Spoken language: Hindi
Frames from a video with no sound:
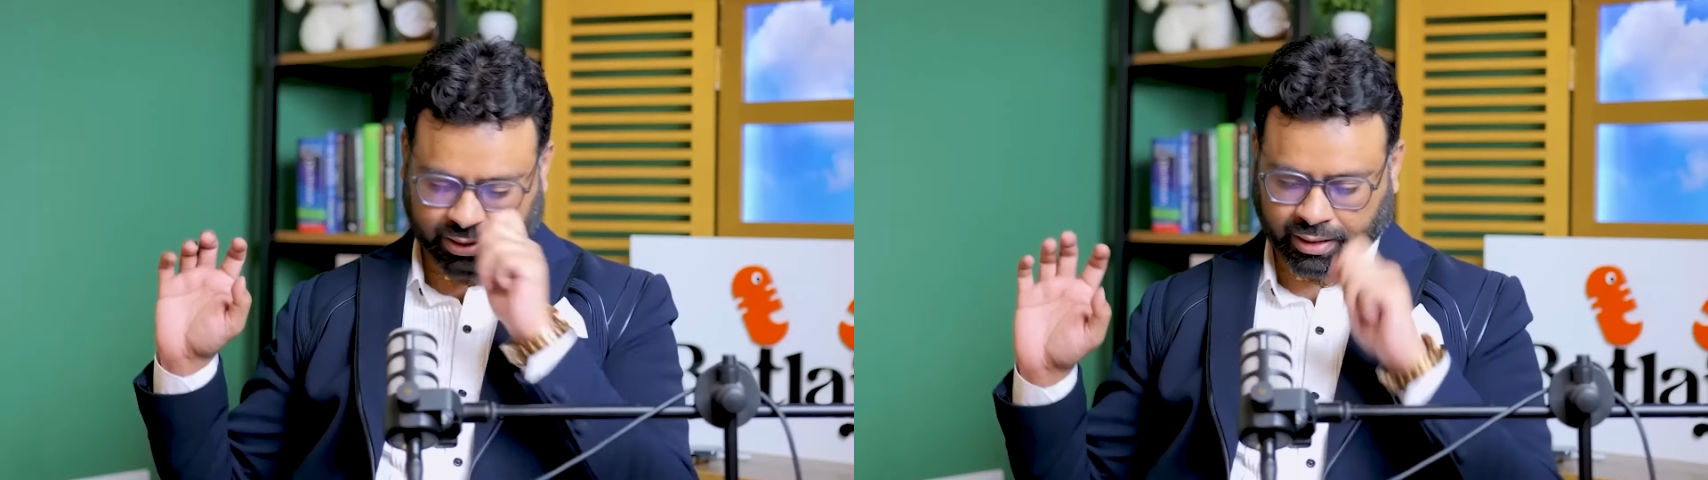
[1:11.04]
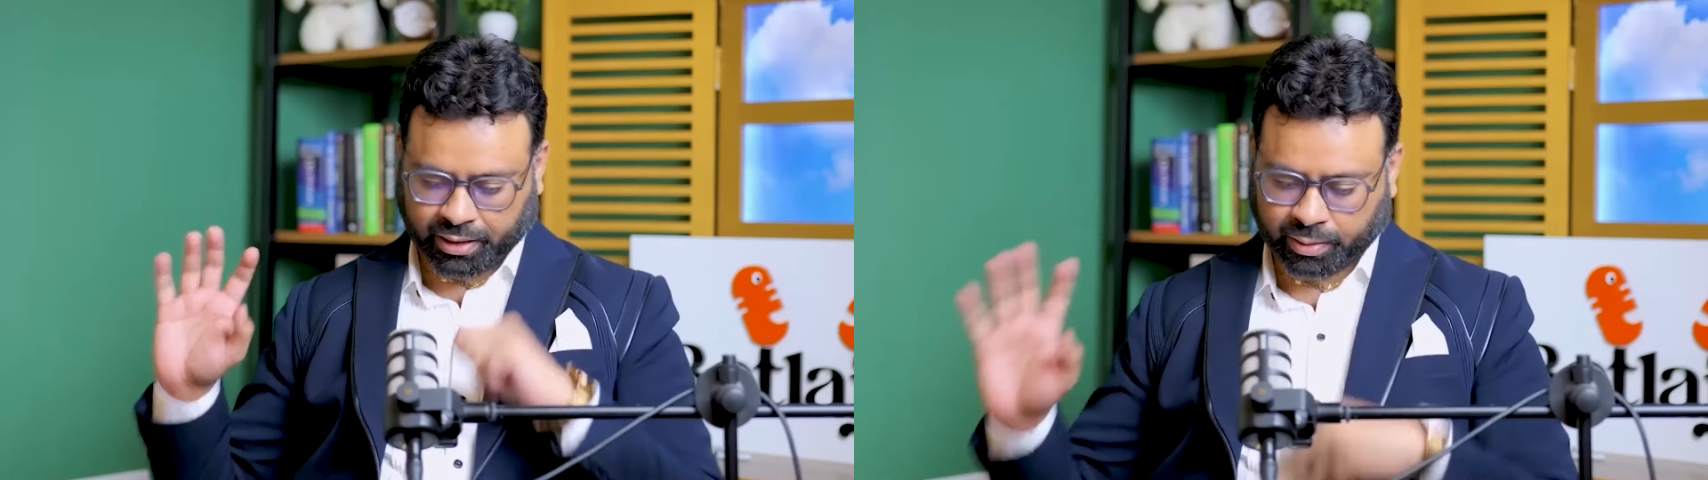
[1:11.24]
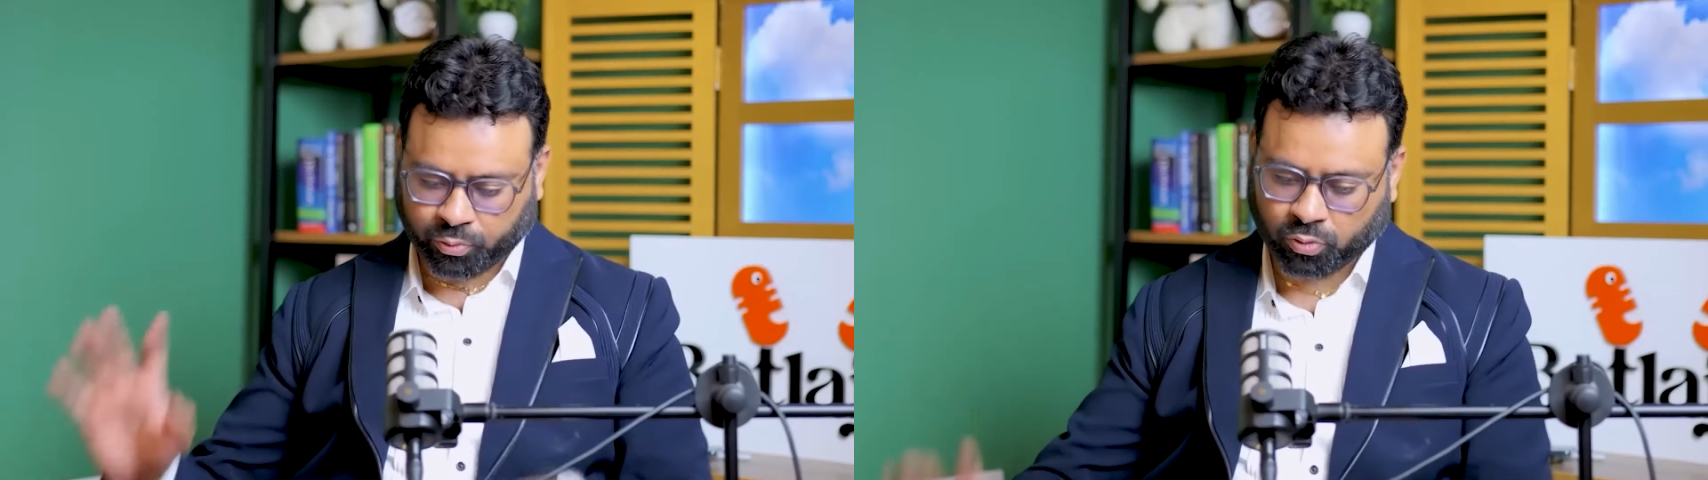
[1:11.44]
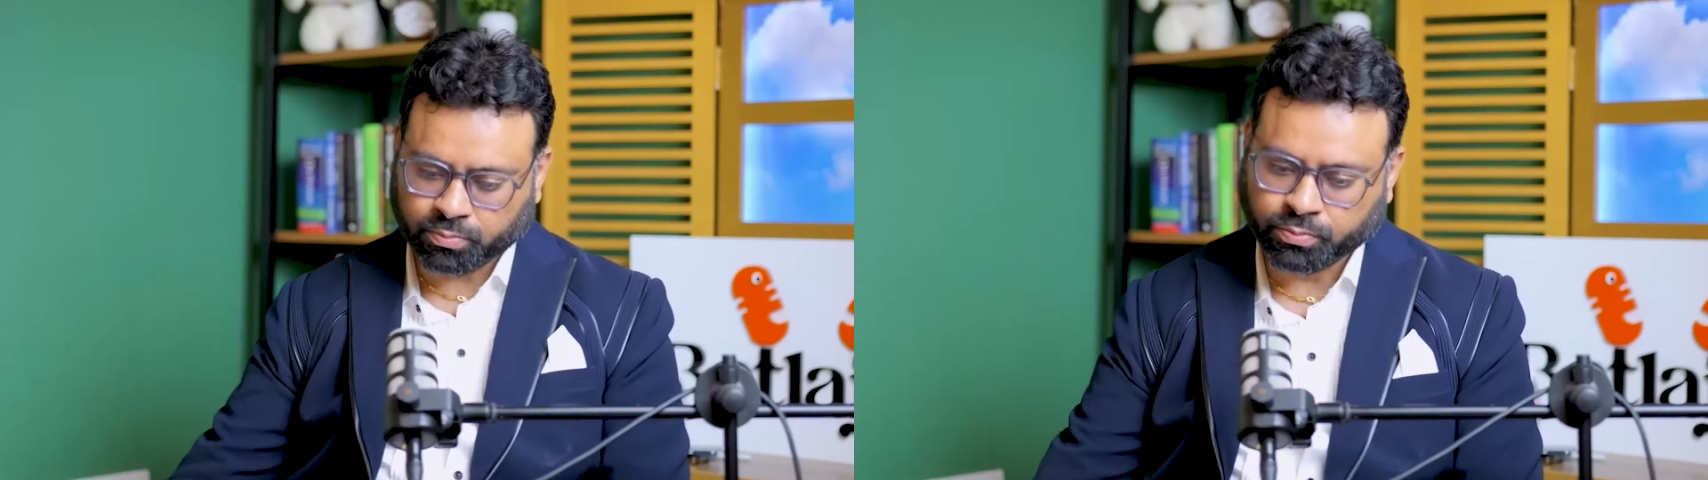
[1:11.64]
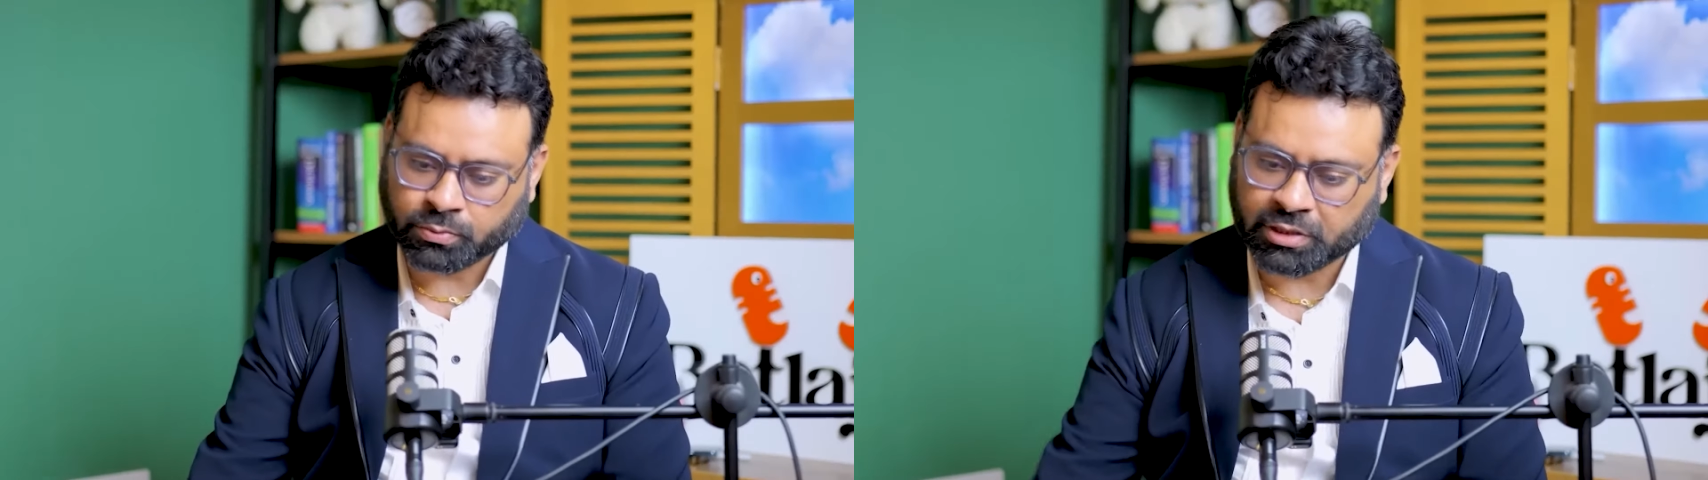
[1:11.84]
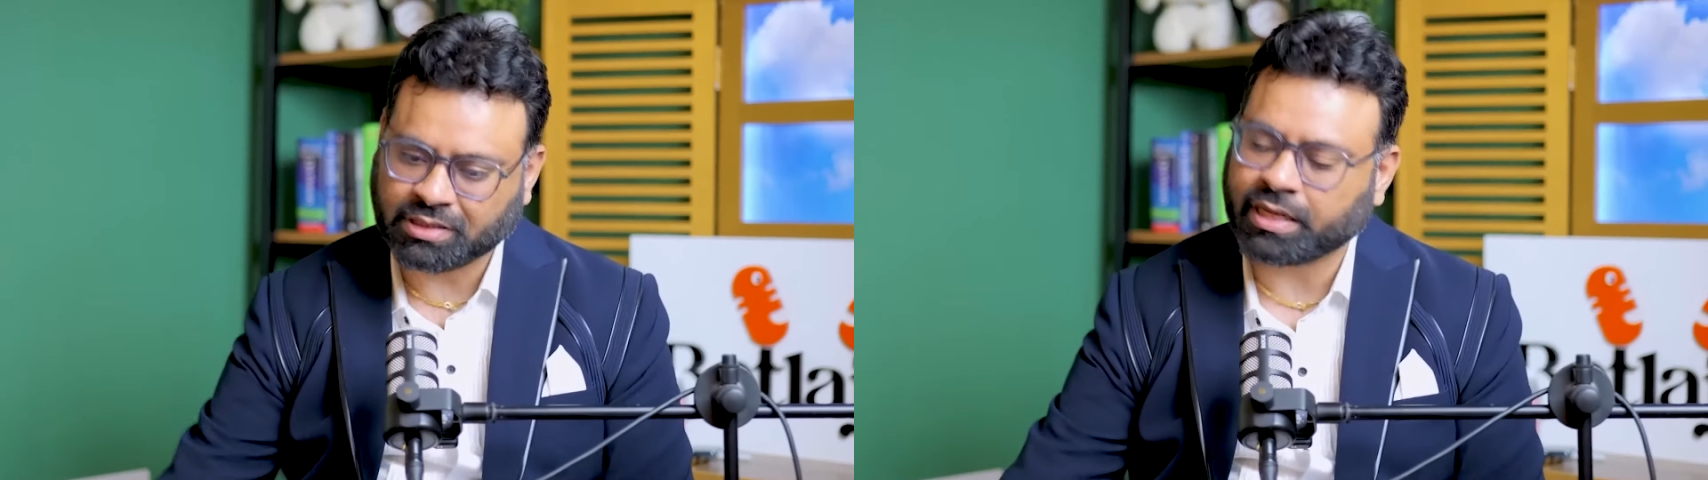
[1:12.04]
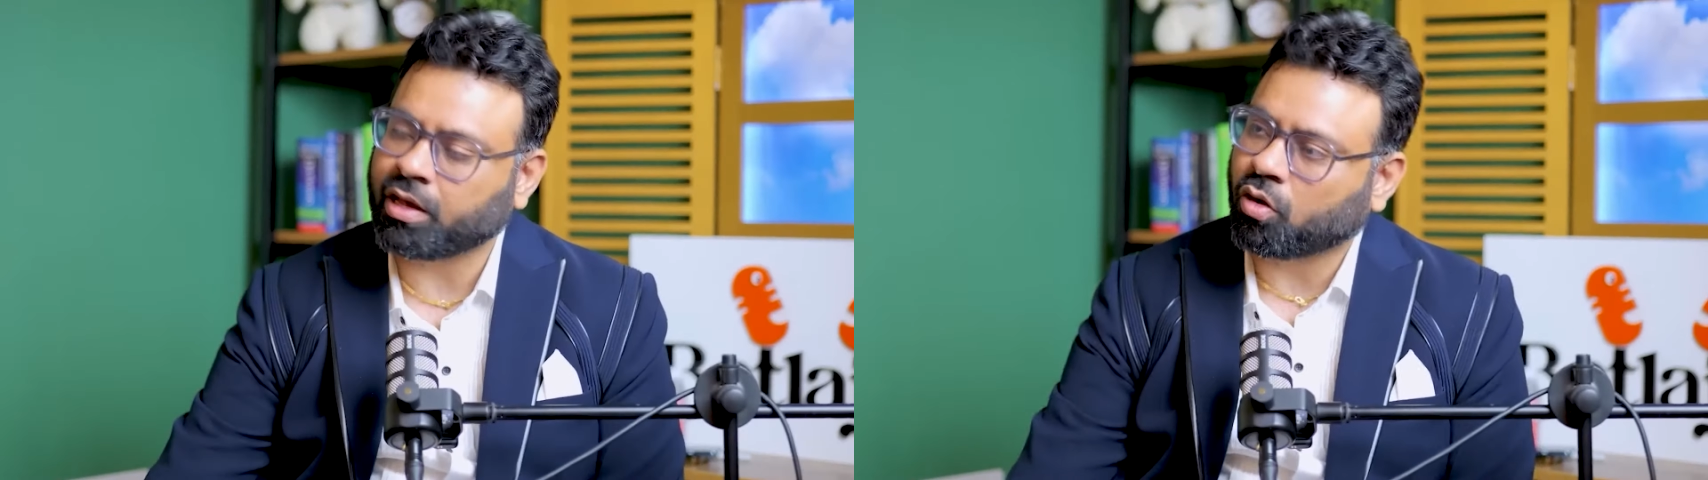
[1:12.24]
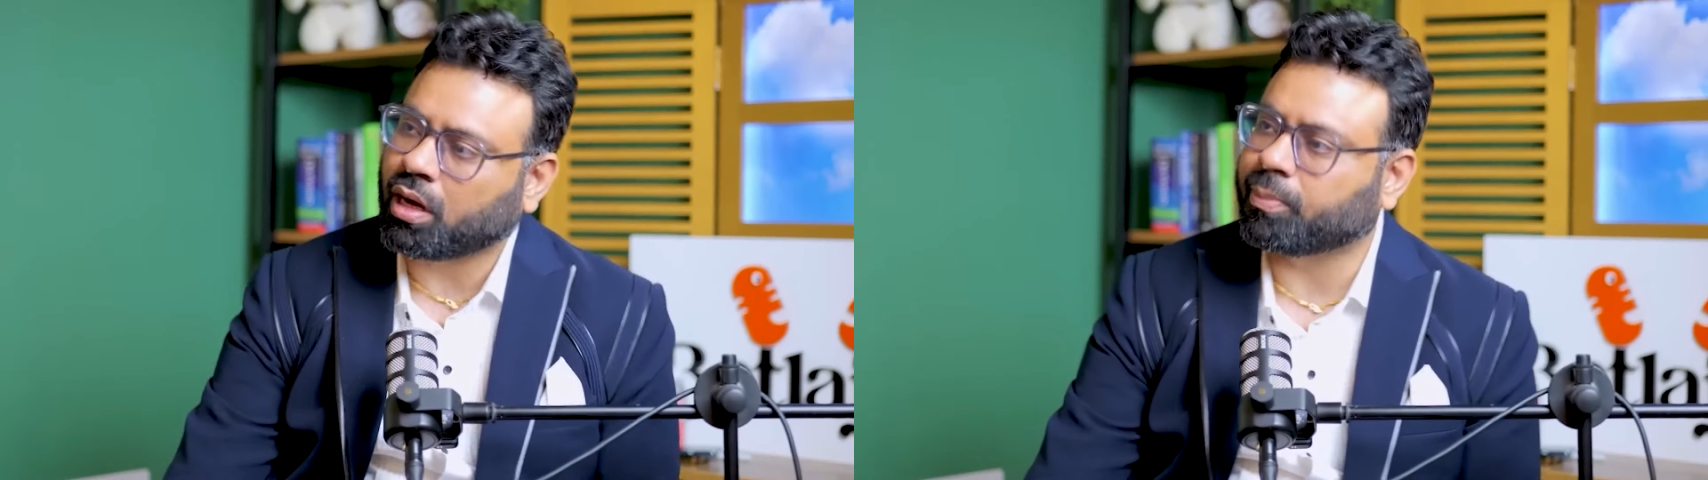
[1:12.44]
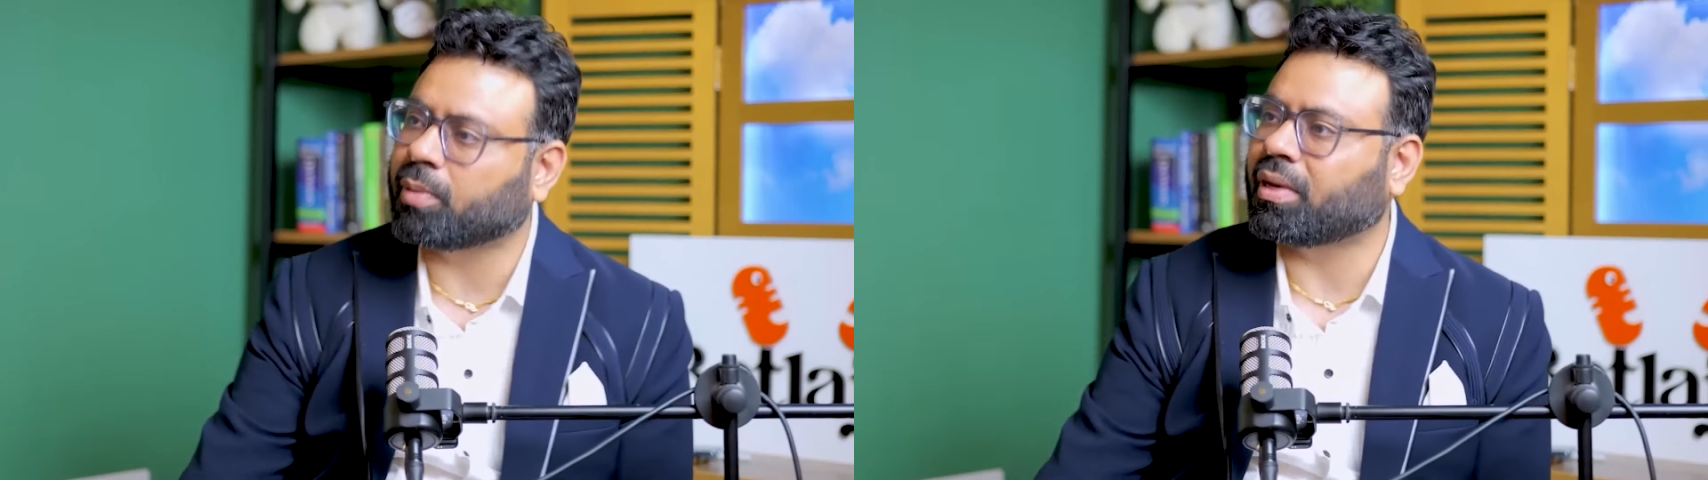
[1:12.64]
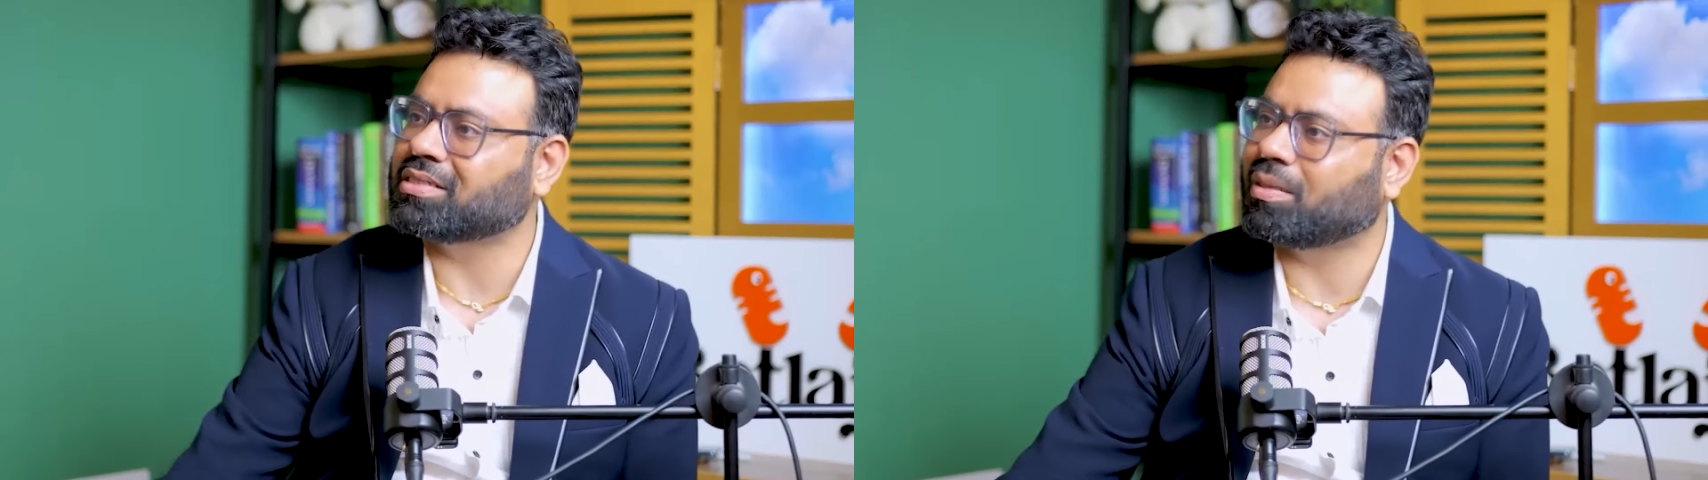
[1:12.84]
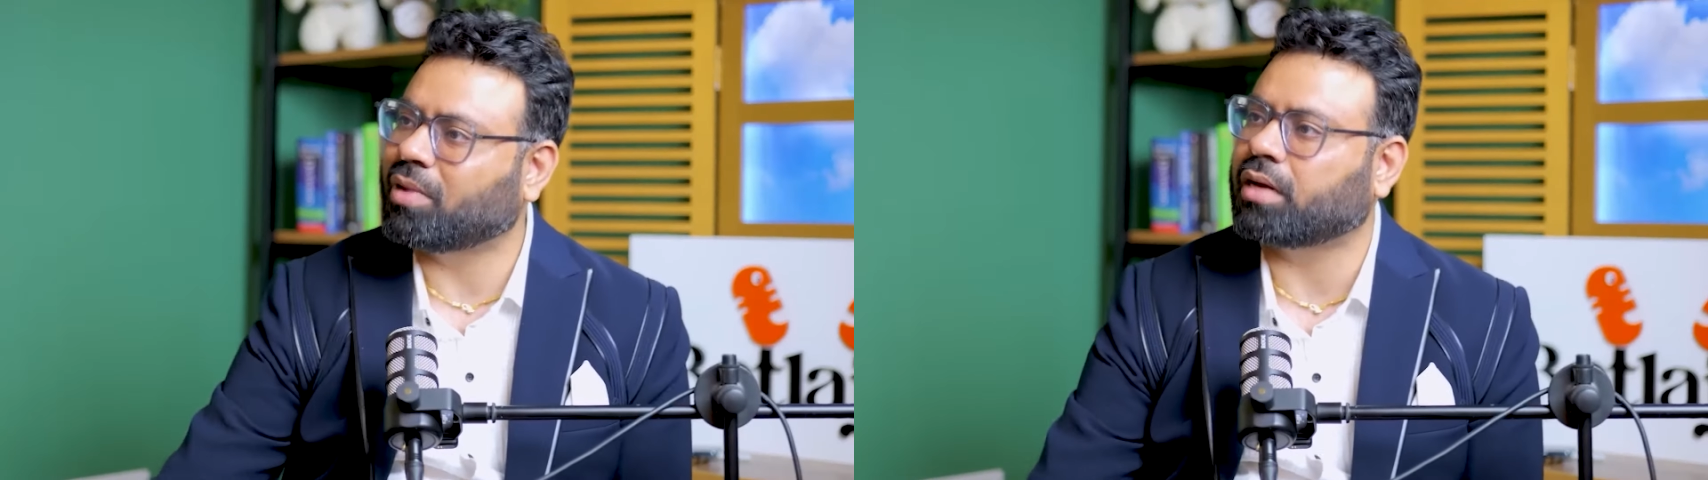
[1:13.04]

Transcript: ये करना है आपको इससे क्या होगा आपके पास ना